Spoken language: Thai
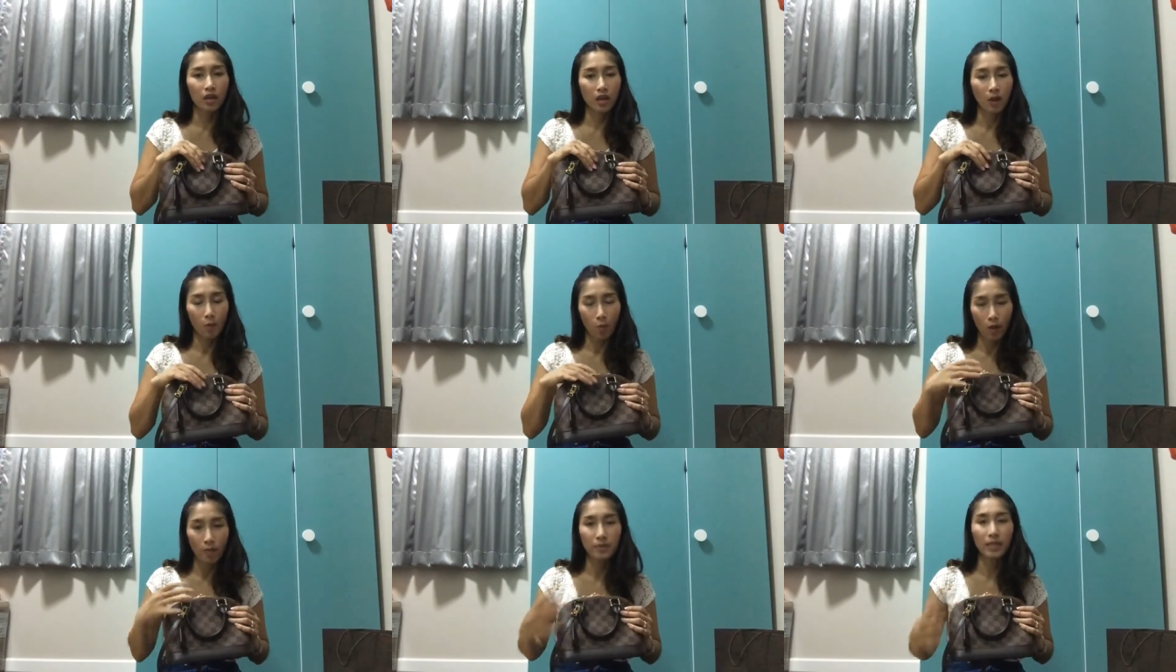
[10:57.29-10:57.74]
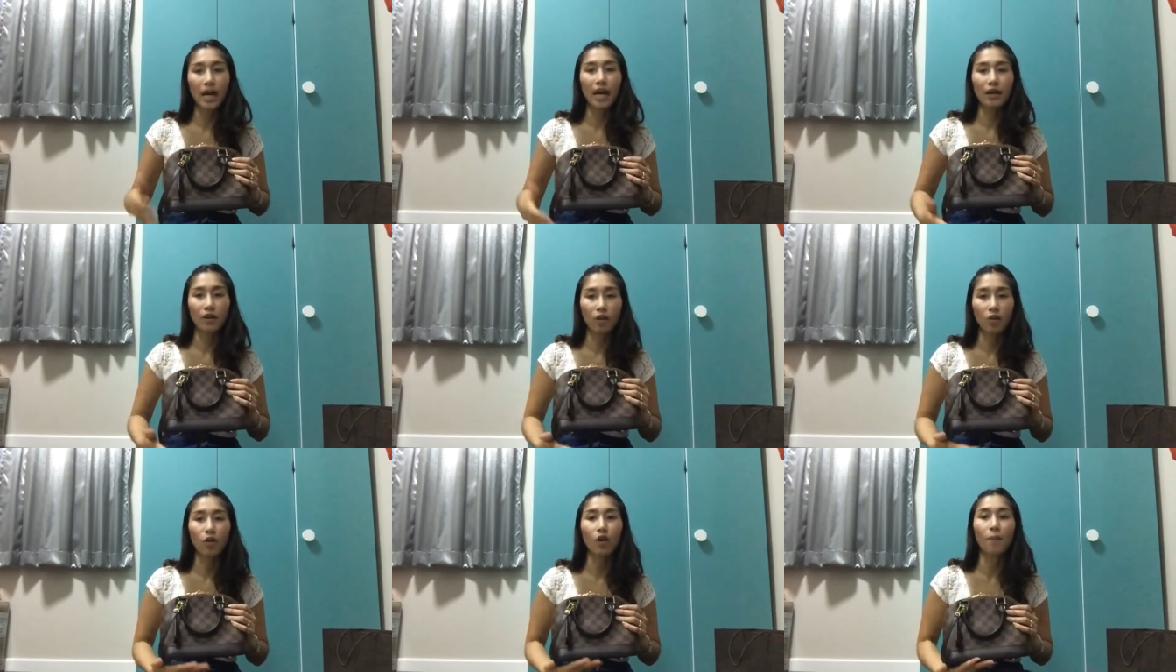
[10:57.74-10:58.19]
ทำความสะอา
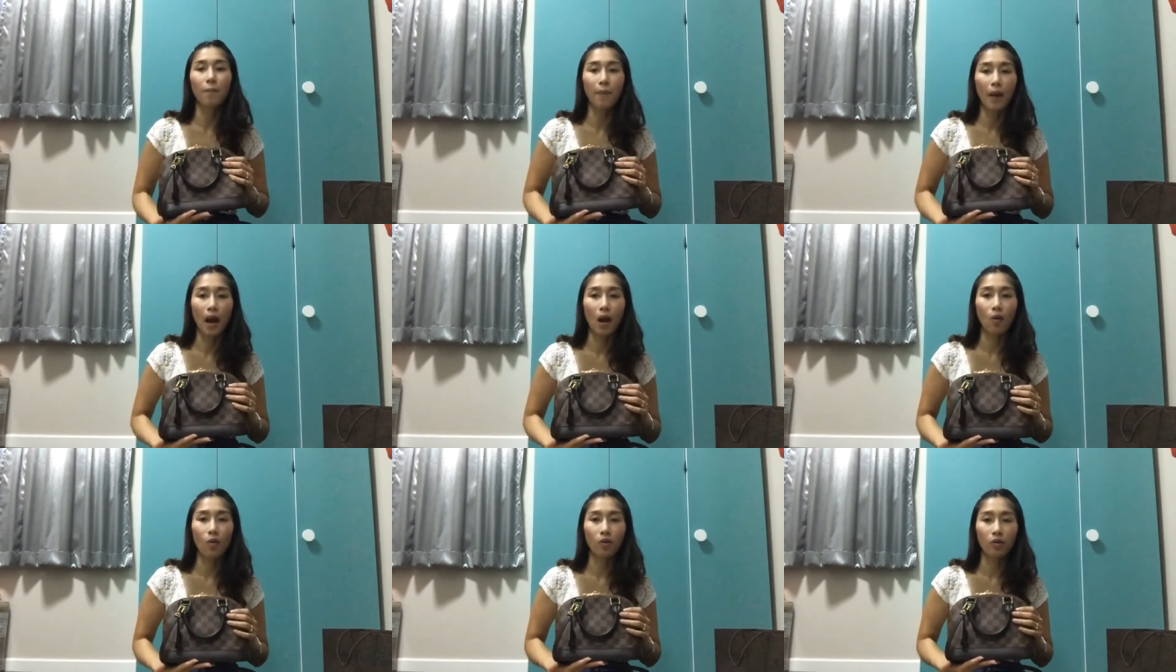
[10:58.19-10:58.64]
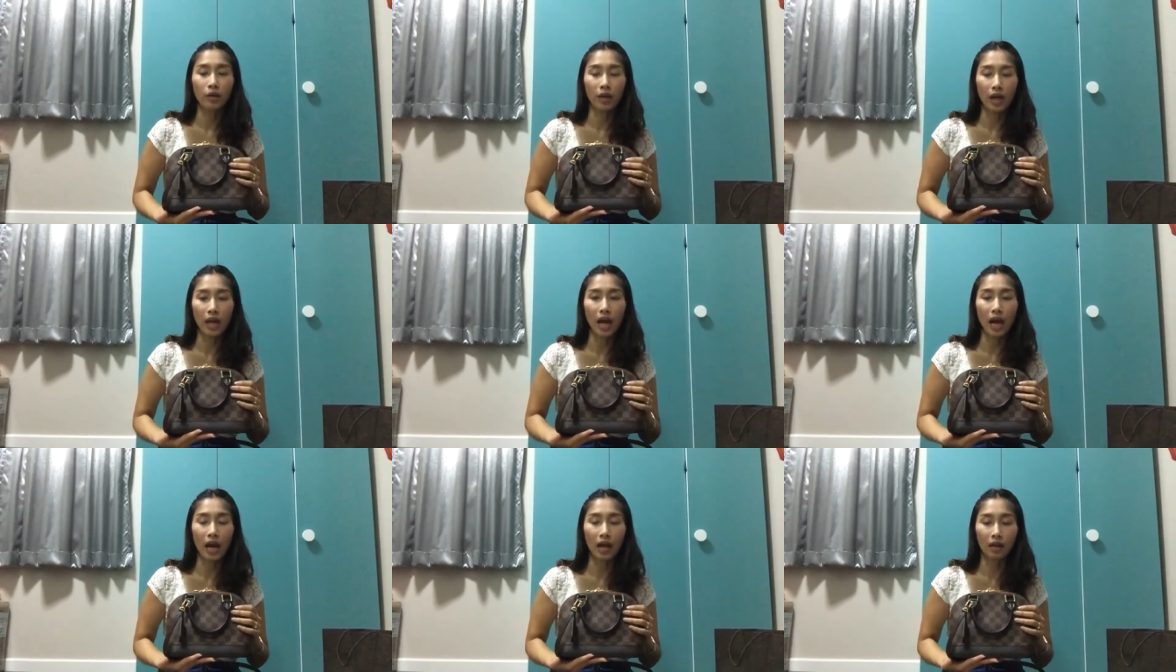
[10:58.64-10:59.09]
ดน้องกระเป๋า
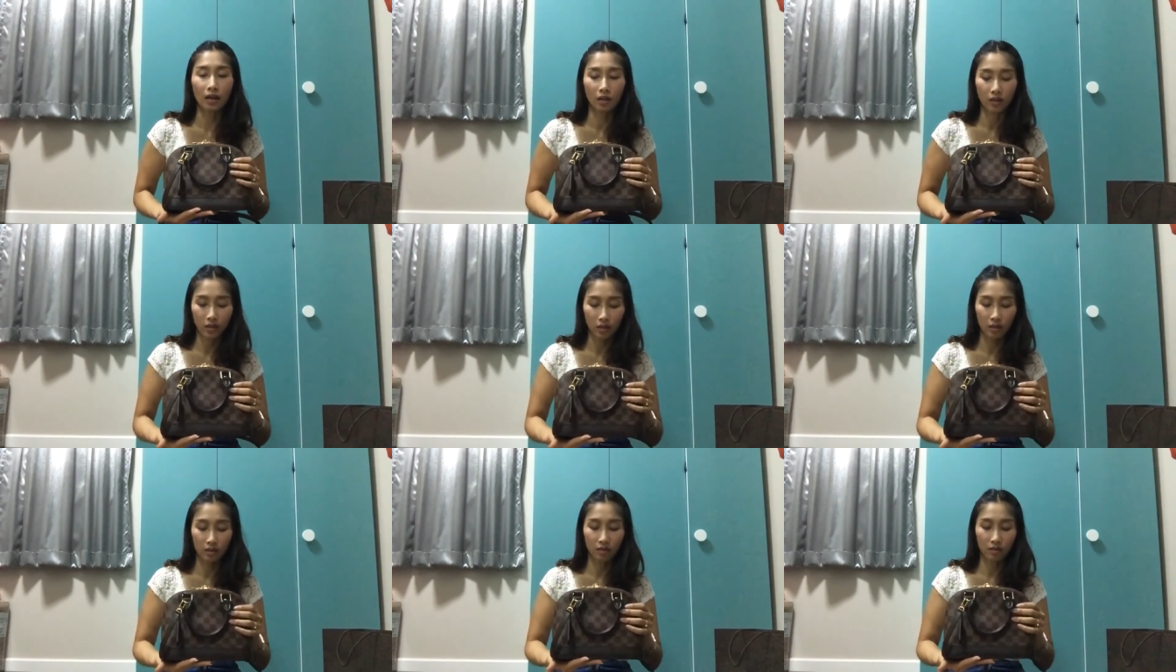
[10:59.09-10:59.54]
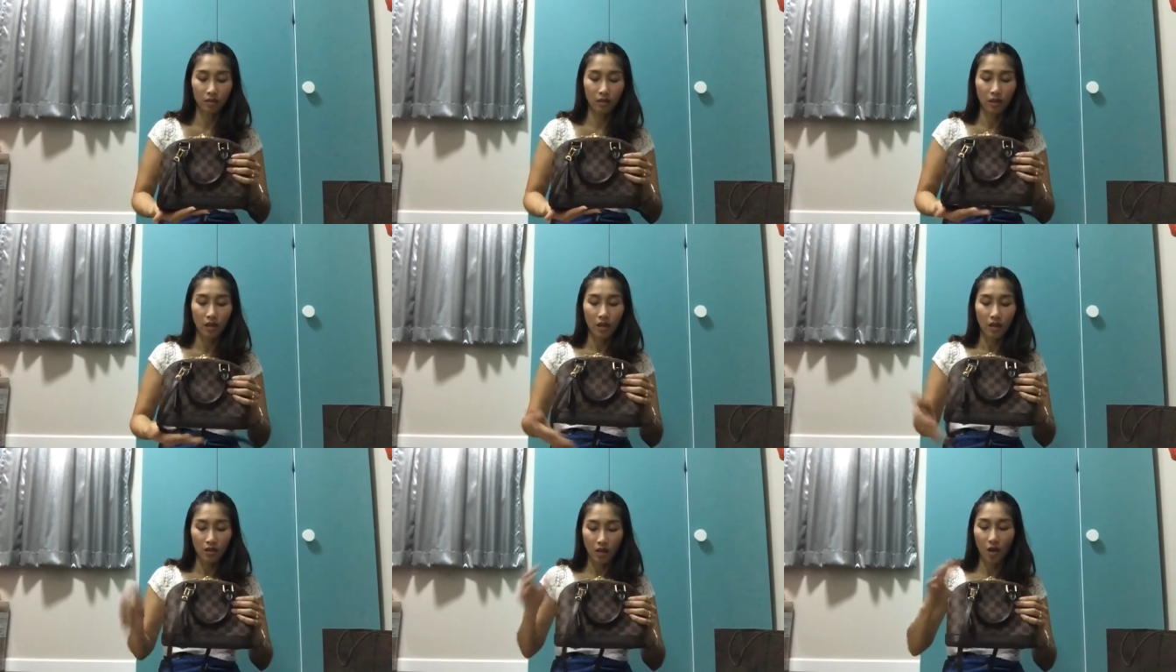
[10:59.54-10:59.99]
นะคะก็คือ
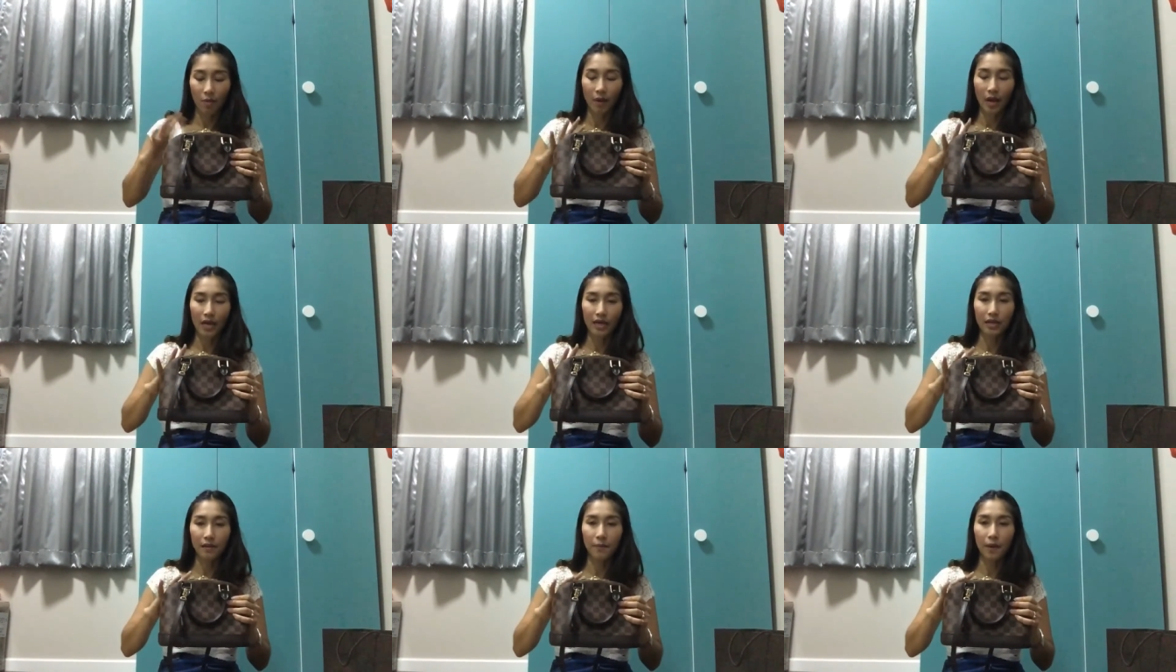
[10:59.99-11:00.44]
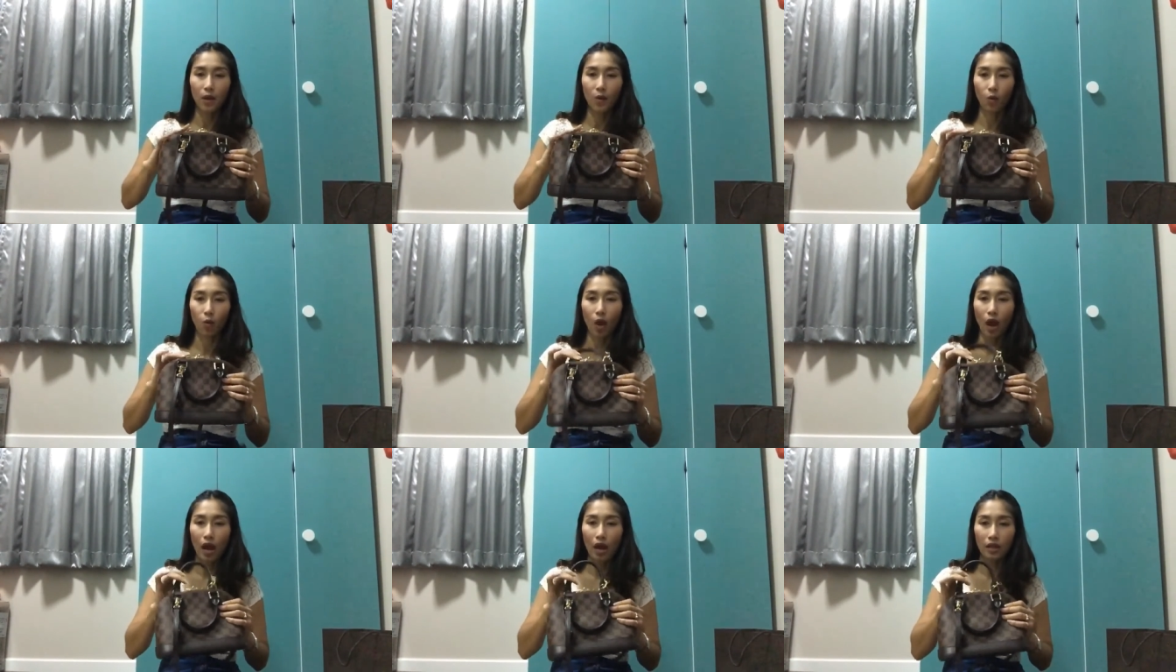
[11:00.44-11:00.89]
ชอบลายนี้มาก
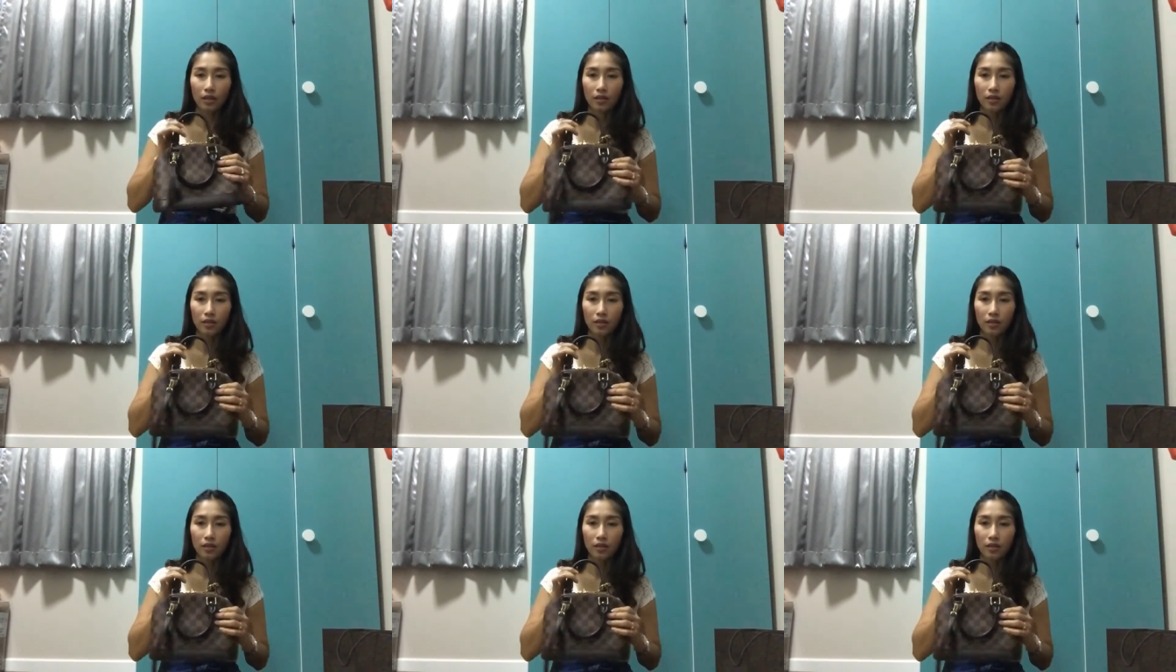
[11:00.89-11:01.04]
กว่า